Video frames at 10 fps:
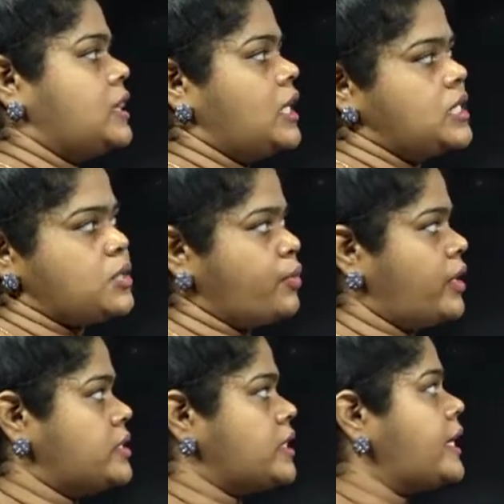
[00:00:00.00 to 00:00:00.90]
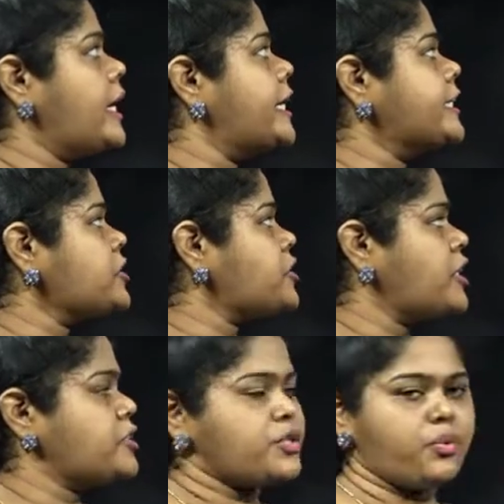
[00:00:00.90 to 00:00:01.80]
தீஸ் வேர்ட்ஸ் இல்லை
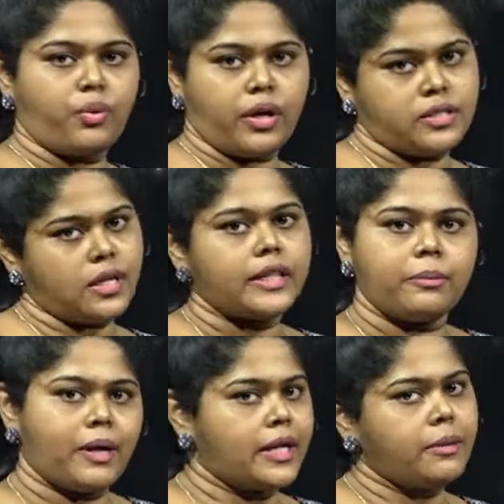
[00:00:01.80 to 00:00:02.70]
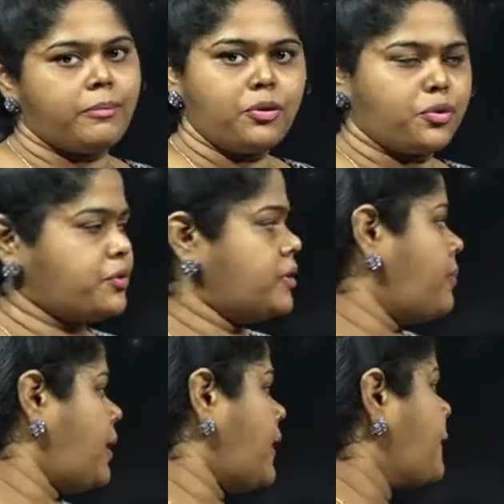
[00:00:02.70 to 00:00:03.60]
இன்டர்சேஞ்ச் த வேர்ட்ஸ் அந்த மாதிரி நம்மளுக்கு
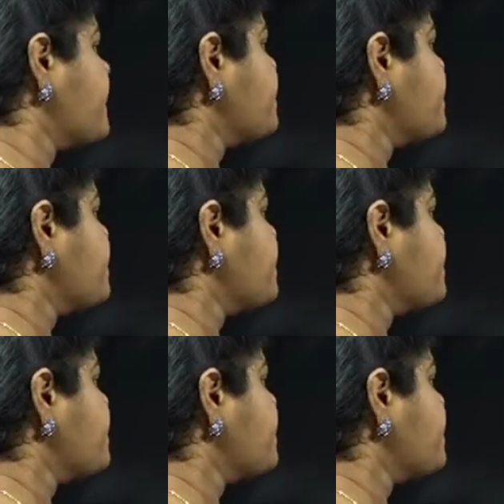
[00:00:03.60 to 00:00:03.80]
கொடுத்துருப்பாங்க